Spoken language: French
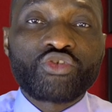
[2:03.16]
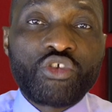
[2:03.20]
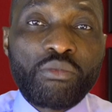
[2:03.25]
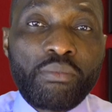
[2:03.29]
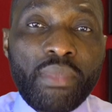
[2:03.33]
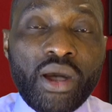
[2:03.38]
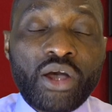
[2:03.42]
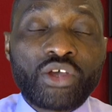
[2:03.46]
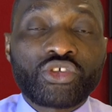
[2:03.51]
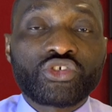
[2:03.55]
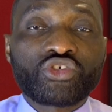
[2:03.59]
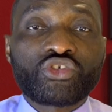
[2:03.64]
du
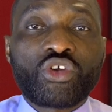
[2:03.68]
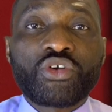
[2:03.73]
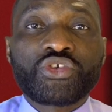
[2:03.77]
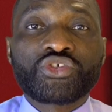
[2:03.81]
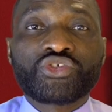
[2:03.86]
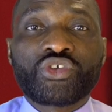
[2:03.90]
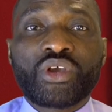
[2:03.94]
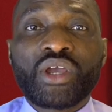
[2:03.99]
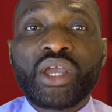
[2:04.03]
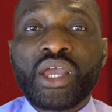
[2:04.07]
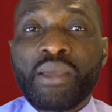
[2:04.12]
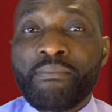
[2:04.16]

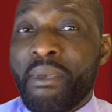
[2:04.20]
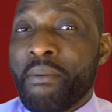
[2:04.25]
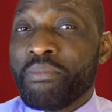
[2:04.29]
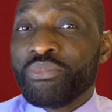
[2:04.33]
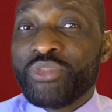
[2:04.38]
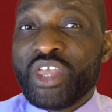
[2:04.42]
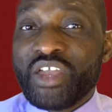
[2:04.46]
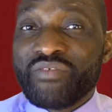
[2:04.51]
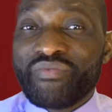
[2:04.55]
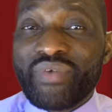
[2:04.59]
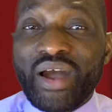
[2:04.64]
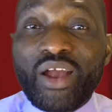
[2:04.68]
mensonge, même
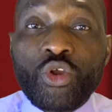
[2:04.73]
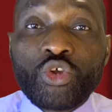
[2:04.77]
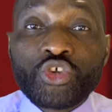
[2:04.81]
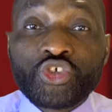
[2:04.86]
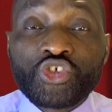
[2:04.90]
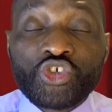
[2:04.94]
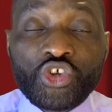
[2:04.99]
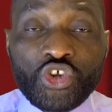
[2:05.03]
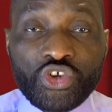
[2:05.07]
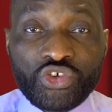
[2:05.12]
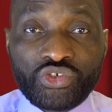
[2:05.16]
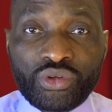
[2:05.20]
devant le
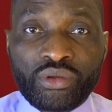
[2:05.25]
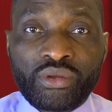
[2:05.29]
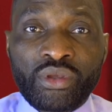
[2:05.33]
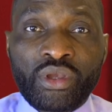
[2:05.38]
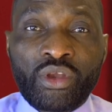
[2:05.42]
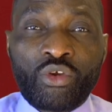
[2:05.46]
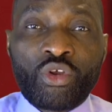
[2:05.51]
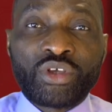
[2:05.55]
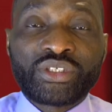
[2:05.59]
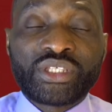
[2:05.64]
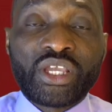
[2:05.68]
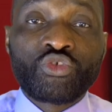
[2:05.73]
juge,
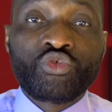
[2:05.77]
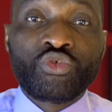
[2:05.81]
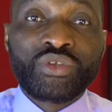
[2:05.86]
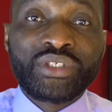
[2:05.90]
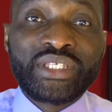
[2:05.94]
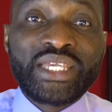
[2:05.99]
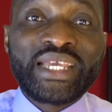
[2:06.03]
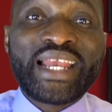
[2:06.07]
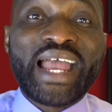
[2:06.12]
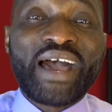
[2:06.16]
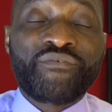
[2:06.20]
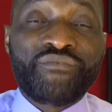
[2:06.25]
lorsque tu
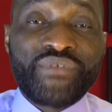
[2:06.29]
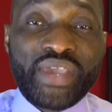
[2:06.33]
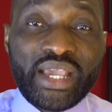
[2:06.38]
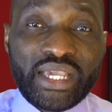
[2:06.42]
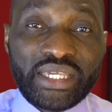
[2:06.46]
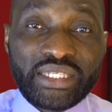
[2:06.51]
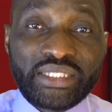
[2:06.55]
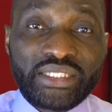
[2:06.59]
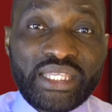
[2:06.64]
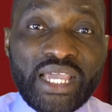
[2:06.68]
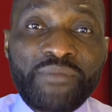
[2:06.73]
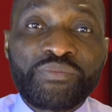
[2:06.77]
dis la
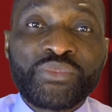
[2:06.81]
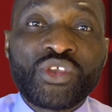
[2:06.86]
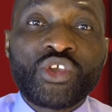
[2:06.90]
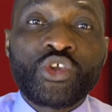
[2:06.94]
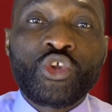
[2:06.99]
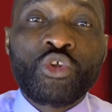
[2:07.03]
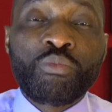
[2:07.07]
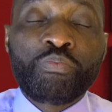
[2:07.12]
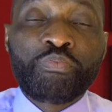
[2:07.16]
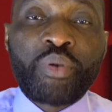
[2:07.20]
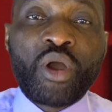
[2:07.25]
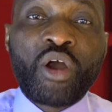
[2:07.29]
vérité,
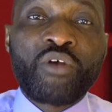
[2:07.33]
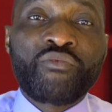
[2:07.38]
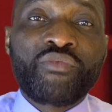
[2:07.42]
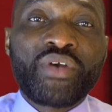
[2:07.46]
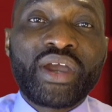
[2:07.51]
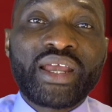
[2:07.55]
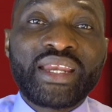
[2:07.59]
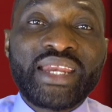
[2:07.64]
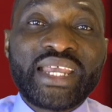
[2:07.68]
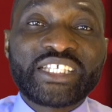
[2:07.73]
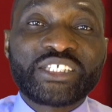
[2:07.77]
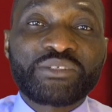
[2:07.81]
ils
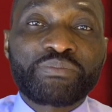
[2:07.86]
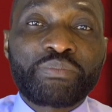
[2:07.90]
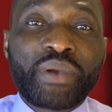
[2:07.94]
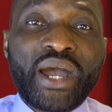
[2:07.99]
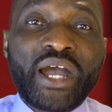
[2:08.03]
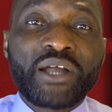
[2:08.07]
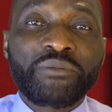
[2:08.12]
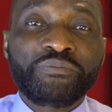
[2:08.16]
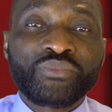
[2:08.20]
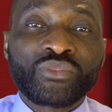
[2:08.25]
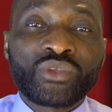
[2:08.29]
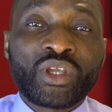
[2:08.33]
peuvent, n'est-ce
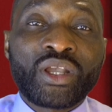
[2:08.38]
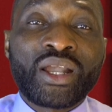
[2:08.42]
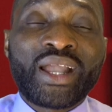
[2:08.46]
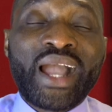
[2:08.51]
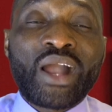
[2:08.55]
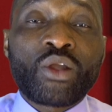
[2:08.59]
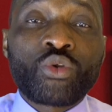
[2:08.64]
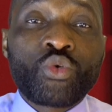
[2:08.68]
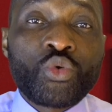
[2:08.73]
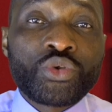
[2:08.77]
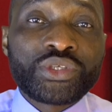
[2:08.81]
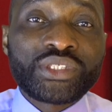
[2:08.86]
pas,
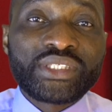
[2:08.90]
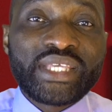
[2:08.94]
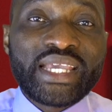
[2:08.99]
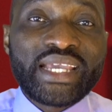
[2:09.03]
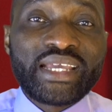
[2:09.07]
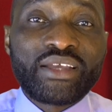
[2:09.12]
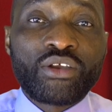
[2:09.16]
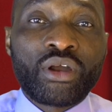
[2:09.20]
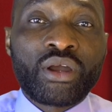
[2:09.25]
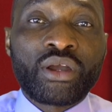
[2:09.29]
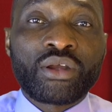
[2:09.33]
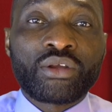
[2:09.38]

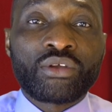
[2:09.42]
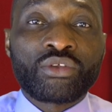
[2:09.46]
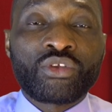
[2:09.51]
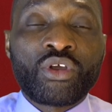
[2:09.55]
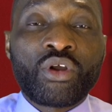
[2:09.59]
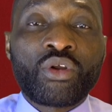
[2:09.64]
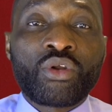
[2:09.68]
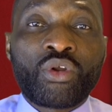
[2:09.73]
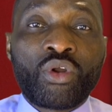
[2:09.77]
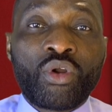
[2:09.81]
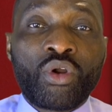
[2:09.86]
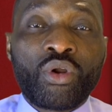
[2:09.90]
raccourcir
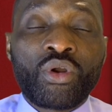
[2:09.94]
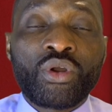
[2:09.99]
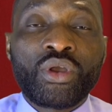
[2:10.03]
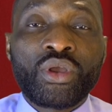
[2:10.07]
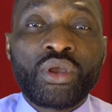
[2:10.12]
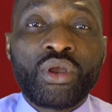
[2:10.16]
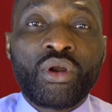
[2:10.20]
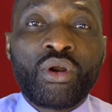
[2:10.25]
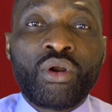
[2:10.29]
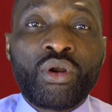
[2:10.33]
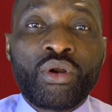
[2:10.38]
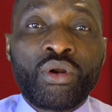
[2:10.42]
donc,
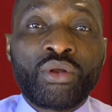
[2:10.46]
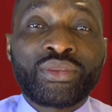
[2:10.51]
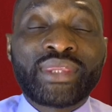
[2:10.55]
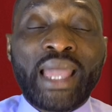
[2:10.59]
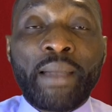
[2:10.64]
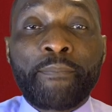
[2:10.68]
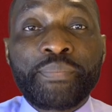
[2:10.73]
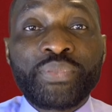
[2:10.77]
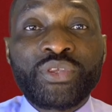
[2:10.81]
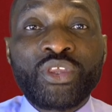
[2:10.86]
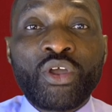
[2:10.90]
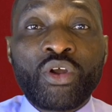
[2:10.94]

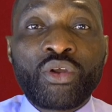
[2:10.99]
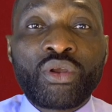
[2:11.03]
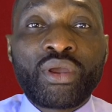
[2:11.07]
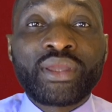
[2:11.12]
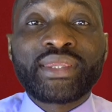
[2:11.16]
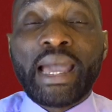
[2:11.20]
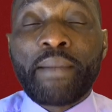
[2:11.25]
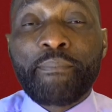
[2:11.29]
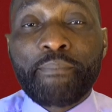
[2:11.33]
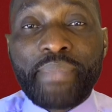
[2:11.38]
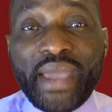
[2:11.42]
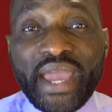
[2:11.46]
ta, donc
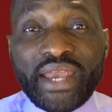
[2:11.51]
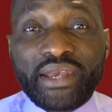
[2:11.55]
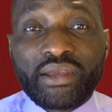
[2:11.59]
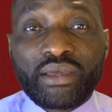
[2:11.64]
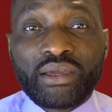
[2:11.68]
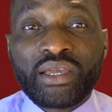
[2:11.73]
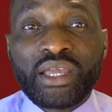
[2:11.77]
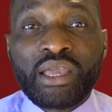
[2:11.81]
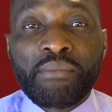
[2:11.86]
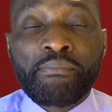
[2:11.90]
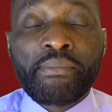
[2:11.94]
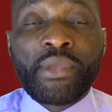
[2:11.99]
ta
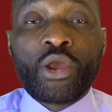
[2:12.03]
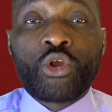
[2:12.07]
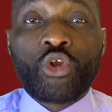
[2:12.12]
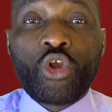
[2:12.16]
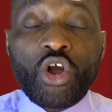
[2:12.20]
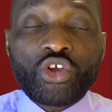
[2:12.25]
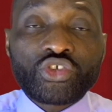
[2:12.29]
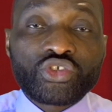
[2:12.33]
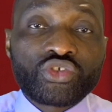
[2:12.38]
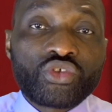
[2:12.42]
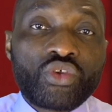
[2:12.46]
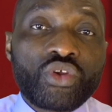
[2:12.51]
peine. Mais
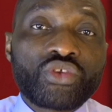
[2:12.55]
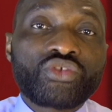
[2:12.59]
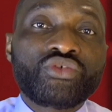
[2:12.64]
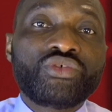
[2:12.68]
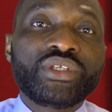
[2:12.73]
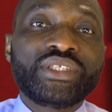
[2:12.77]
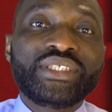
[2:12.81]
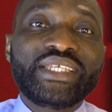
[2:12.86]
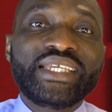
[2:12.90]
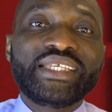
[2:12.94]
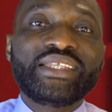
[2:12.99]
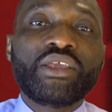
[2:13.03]
lorsque
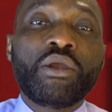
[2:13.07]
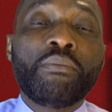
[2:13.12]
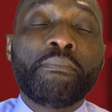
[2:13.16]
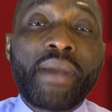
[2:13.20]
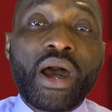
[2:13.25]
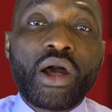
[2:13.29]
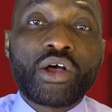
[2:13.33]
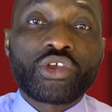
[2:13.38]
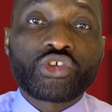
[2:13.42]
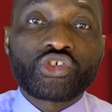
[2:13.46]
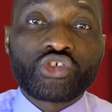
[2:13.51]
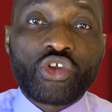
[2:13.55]
tu dis des
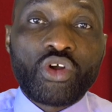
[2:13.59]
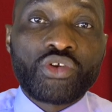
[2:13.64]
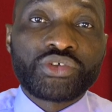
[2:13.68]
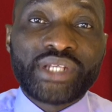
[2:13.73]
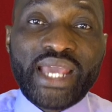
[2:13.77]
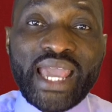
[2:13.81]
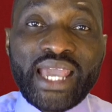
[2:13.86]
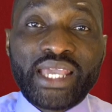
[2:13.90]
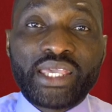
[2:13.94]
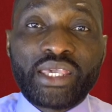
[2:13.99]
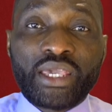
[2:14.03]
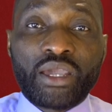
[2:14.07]
mensonges
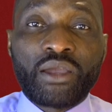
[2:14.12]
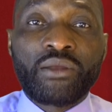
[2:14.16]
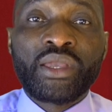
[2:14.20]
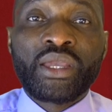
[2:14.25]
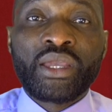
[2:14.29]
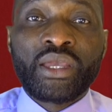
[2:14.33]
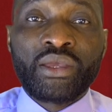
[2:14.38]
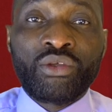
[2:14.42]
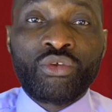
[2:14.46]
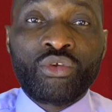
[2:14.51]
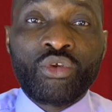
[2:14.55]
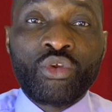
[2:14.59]
et
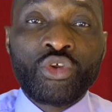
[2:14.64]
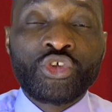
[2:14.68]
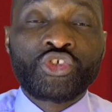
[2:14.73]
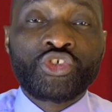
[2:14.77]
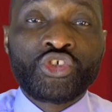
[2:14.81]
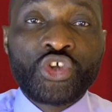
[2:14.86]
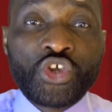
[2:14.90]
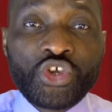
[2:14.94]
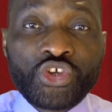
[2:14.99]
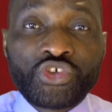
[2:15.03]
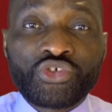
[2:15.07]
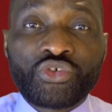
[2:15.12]
le
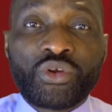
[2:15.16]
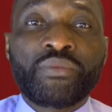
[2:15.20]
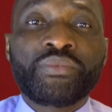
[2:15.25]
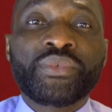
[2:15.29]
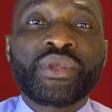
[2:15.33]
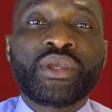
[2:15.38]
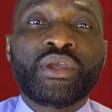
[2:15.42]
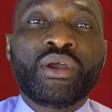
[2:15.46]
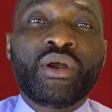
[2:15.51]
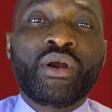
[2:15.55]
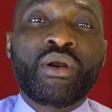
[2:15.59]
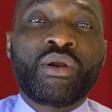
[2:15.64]
juge
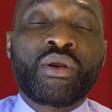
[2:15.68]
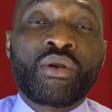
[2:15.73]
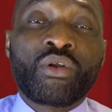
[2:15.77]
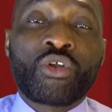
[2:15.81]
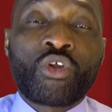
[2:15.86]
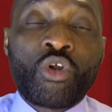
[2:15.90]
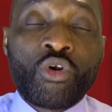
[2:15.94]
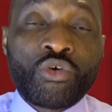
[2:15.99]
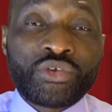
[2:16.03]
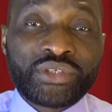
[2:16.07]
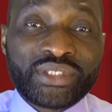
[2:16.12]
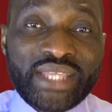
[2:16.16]
euh,
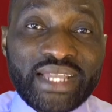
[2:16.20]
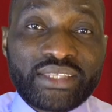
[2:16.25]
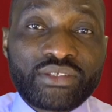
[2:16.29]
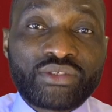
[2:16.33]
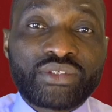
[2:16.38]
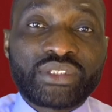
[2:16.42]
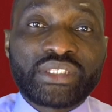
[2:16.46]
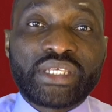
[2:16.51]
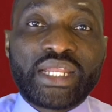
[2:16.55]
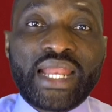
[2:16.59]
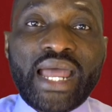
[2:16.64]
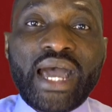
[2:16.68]
constate
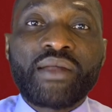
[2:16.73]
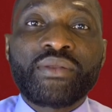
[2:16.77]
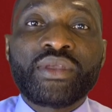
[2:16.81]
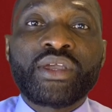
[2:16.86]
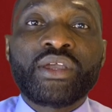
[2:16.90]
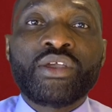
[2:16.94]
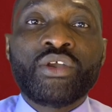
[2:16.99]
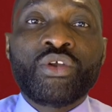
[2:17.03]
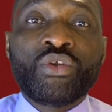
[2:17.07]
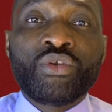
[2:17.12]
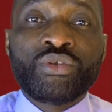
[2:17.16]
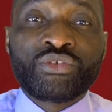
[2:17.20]
cela,
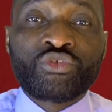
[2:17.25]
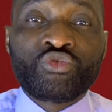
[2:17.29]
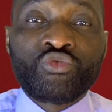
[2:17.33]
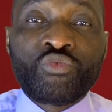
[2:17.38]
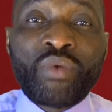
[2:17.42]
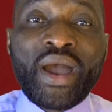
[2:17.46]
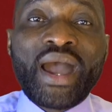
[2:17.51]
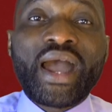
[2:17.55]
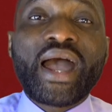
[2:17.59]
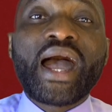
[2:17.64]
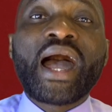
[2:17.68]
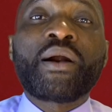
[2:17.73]
euh, tu
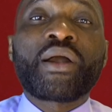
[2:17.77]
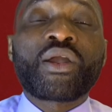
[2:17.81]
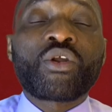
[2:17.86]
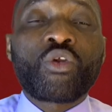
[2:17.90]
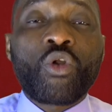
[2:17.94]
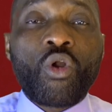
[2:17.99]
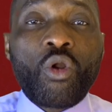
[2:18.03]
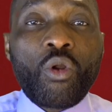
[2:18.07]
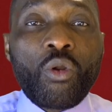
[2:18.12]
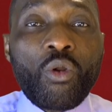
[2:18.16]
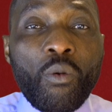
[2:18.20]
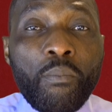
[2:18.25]
vas
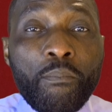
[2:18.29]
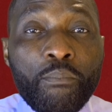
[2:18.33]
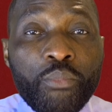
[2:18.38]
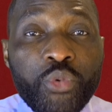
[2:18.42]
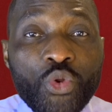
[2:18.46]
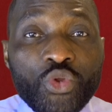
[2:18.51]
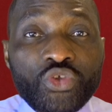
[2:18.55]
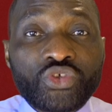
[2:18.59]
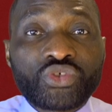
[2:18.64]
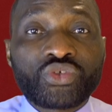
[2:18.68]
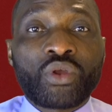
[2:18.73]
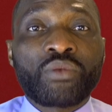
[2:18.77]
encore
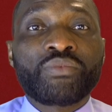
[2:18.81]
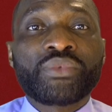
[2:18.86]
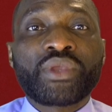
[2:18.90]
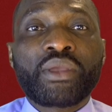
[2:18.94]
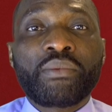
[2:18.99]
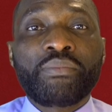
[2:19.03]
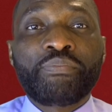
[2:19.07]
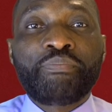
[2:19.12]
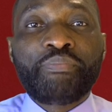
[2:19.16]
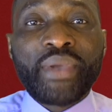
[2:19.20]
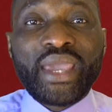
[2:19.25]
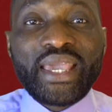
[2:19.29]
plus
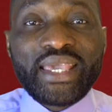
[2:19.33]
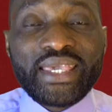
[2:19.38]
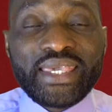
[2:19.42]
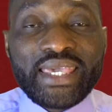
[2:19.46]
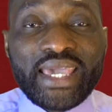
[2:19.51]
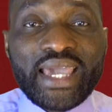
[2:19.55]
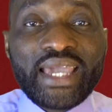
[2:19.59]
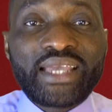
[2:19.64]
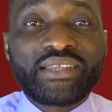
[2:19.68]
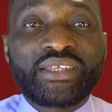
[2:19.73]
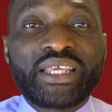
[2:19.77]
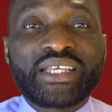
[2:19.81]

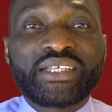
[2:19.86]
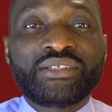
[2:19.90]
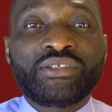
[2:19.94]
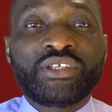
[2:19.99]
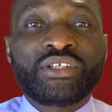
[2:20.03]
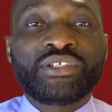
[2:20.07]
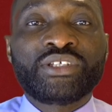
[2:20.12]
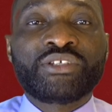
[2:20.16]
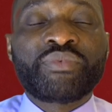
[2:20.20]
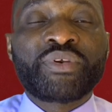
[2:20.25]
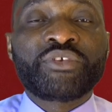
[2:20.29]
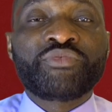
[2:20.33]
payer, des,
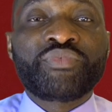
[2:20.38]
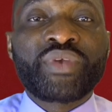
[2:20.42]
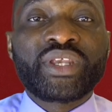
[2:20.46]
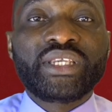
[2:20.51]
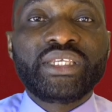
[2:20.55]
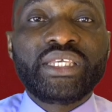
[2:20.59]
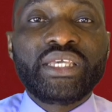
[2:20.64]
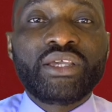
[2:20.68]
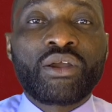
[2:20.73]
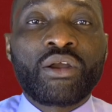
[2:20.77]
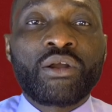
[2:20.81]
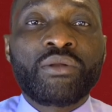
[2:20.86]
je
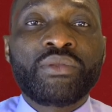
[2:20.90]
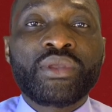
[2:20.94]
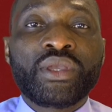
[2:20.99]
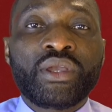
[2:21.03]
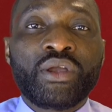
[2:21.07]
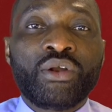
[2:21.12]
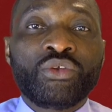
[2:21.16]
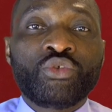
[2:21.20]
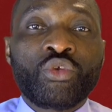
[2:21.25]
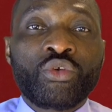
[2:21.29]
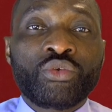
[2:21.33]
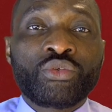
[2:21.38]
dire,
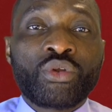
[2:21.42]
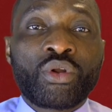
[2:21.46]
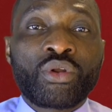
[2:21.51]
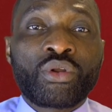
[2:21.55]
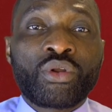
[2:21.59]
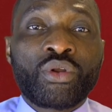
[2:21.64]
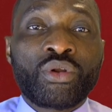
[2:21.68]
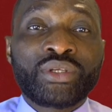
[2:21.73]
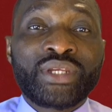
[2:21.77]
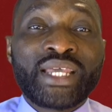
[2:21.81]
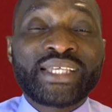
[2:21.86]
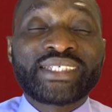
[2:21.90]
euh,
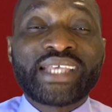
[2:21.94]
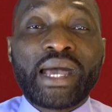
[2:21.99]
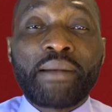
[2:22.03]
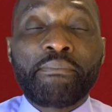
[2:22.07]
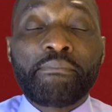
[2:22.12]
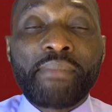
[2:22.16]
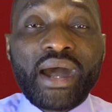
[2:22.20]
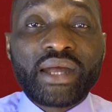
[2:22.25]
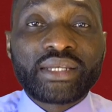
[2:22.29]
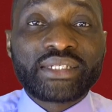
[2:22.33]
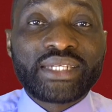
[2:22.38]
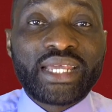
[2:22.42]
donc, des
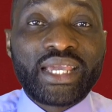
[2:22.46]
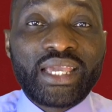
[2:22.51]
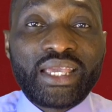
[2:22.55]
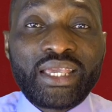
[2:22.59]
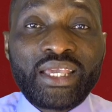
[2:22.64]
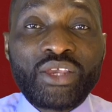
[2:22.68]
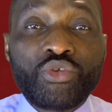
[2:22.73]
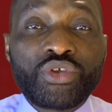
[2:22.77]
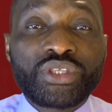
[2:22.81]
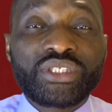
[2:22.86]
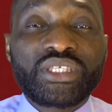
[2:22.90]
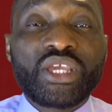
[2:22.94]
amendes
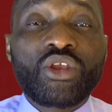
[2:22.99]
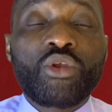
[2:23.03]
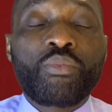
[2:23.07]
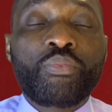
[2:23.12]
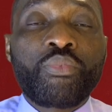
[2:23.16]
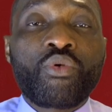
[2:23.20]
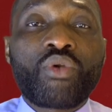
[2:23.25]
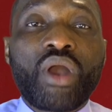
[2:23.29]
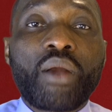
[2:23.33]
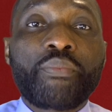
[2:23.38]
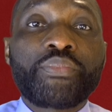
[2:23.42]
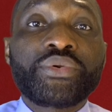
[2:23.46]
inutiles.
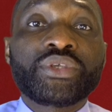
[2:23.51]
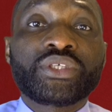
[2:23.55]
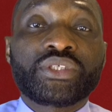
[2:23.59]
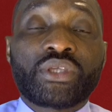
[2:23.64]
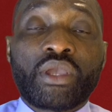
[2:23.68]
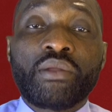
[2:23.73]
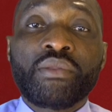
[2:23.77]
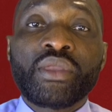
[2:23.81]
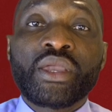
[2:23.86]
Pourquoi Puisque